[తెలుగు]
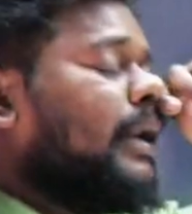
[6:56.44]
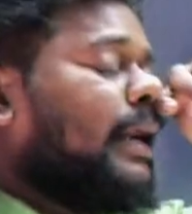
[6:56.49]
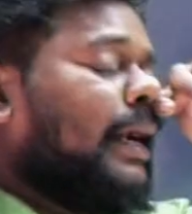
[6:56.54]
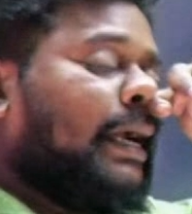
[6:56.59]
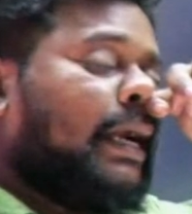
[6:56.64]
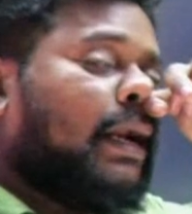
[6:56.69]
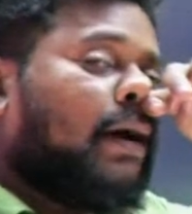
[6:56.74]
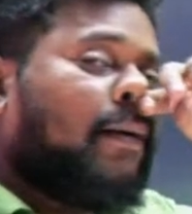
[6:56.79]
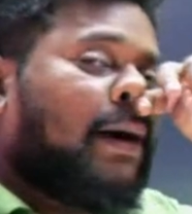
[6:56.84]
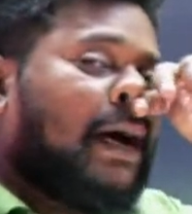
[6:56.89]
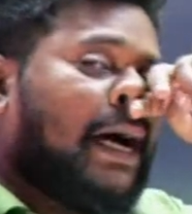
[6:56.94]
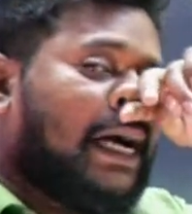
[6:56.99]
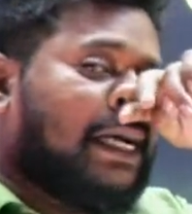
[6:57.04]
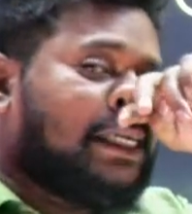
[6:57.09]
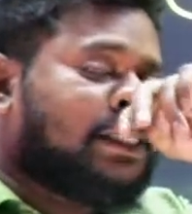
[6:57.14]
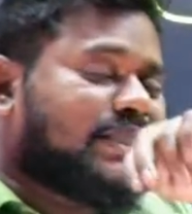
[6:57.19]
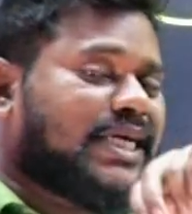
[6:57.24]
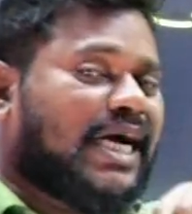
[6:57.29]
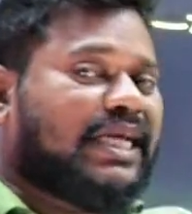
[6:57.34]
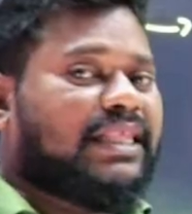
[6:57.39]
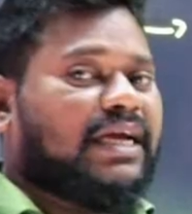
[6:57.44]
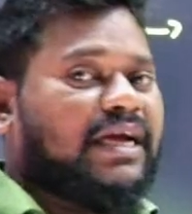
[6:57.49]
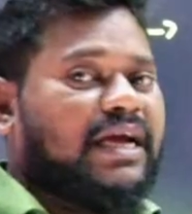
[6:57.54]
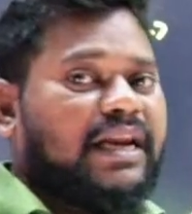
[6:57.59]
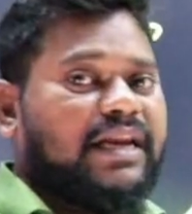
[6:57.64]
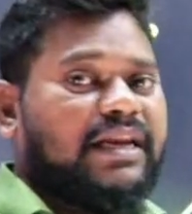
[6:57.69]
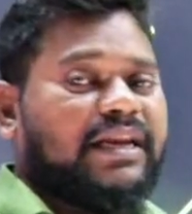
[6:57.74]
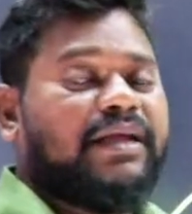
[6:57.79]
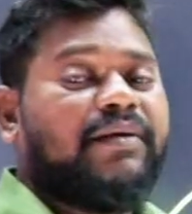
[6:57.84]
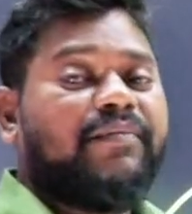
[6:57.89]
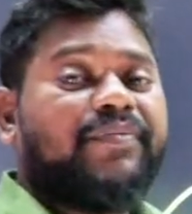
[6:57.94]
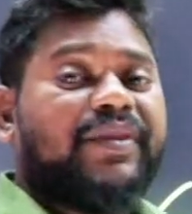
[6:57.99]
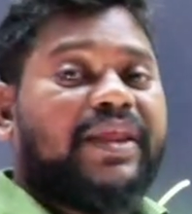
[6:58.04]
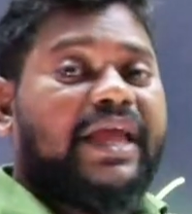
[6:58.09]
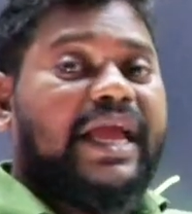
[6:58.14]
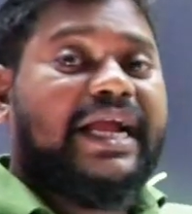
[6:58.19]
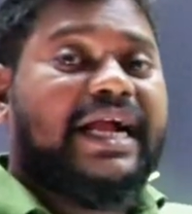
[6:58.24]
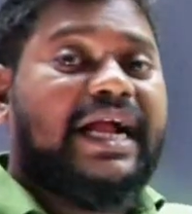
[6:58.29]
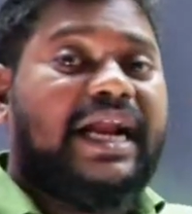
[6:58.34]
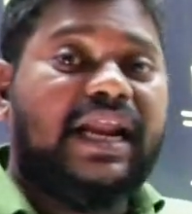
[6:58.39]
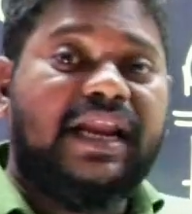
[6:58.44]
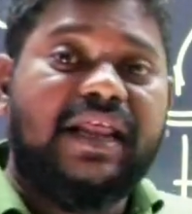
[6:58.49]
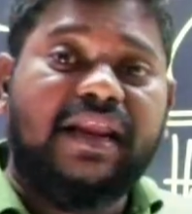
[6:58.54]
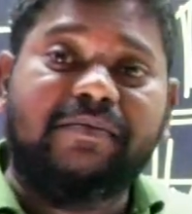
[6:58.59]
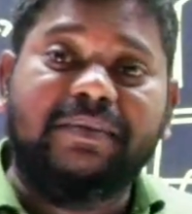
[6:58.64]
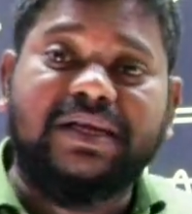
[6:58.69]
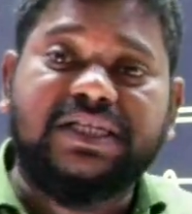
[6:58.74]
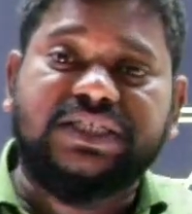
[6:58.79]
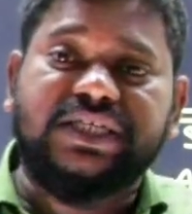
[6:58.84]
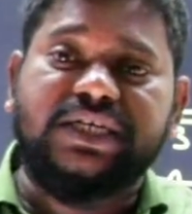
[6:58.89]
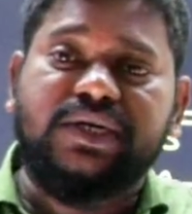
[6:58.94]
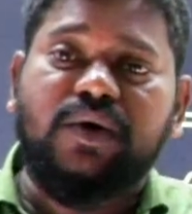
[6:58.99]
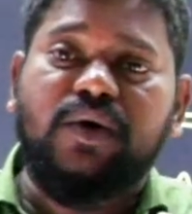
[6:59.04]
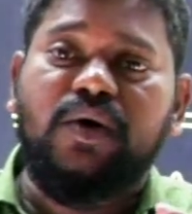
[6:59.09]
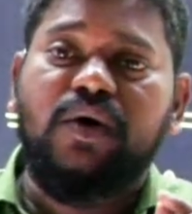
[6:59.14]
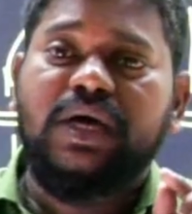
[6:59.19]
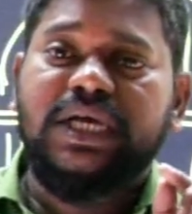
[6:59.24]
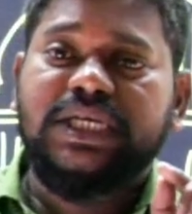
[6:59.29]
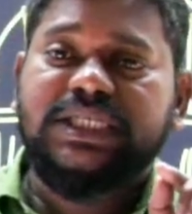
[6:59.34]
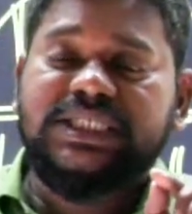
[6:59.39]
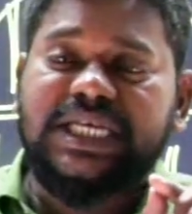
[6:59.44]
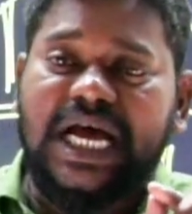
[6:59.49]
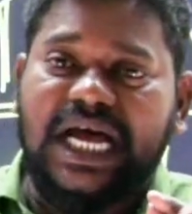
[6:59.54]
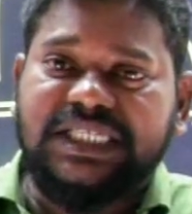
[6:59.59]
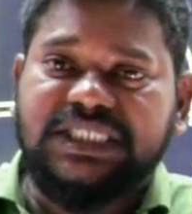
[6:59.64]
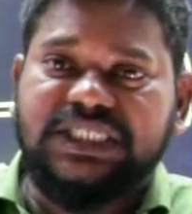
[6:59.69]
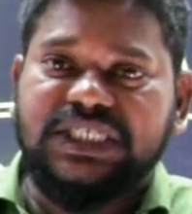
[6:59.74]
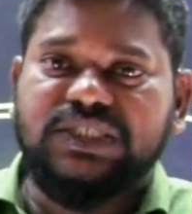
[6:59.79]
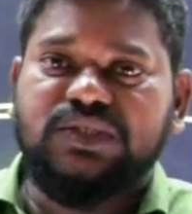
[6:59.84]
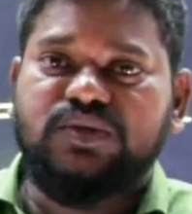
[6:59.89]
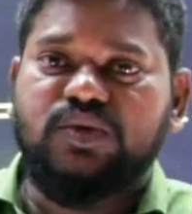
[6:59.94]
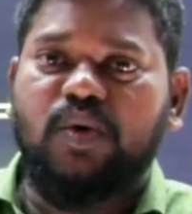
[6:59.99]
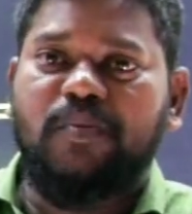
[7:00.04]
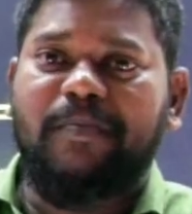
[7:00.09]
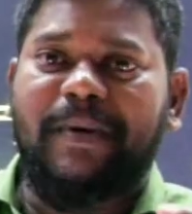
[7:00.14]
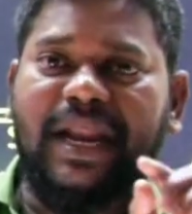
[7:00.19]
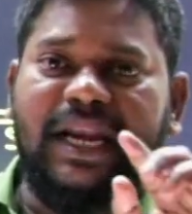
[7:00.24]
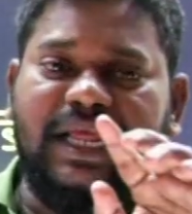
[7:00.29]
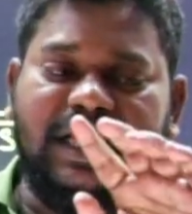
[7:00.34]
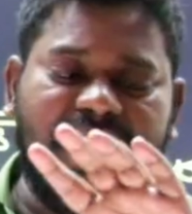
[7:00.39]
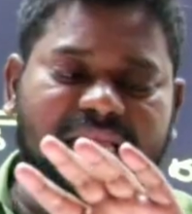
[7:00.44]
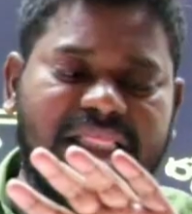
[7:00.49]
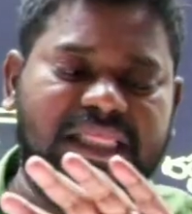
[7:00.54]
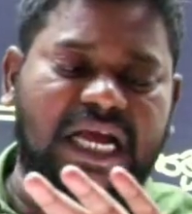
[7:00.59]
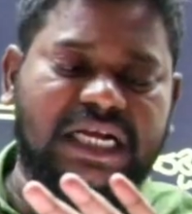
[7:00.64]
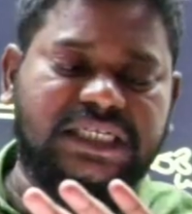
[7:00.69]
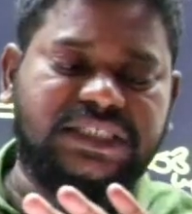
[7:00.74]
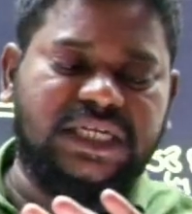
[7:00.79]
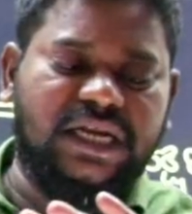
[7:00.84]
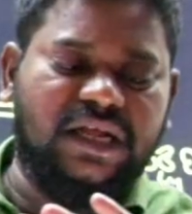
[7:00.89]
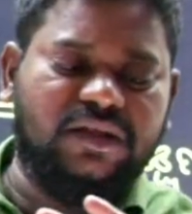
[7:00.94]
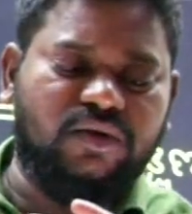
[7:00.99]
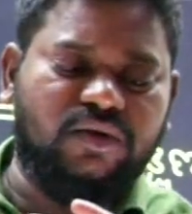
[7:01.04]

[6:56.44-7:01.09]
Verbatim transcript: రెండవ శాతకర్ణి ఎక్కడ నిర్మించిండు సాంచి స్తూపానికి దక్షిణ